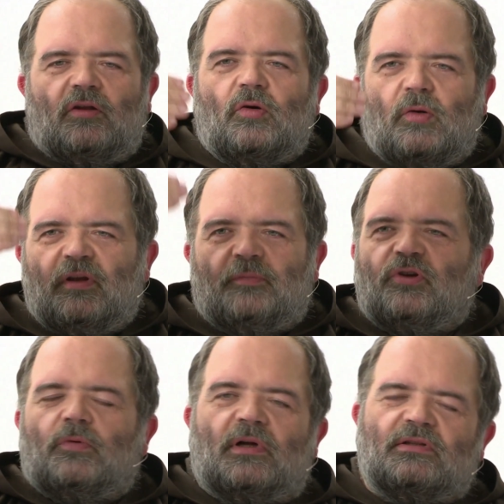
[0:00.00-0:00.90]
No, na
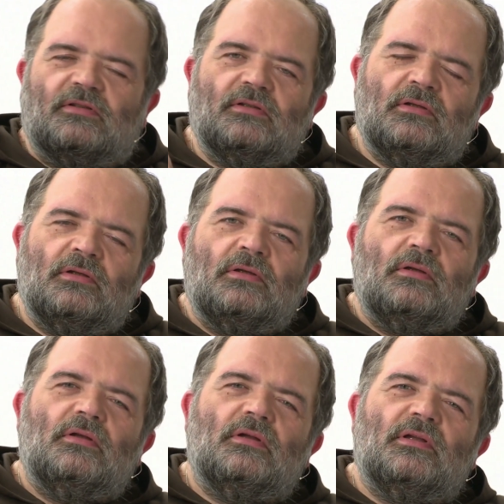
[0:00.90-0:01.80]
przykład
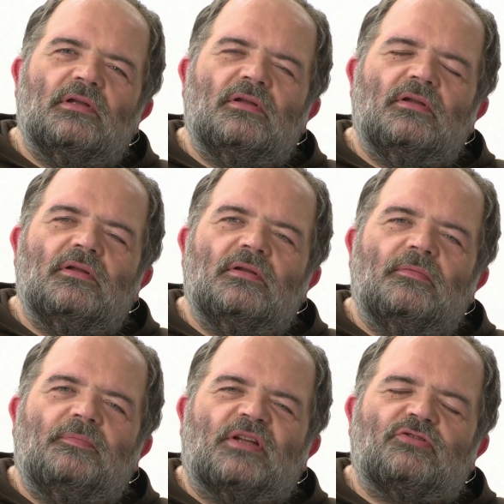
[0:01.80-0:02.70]
e,
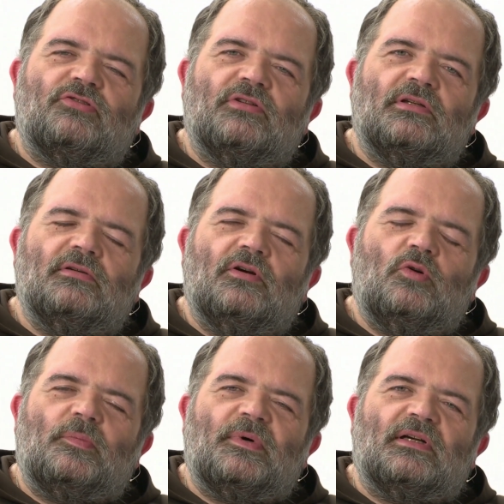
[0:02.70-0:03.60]
patrzy
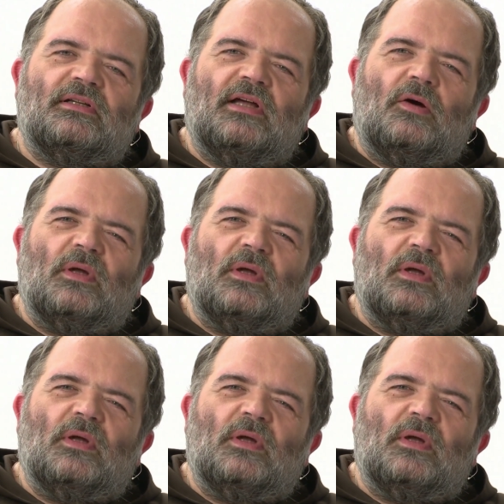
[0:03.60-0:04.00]
chłopak na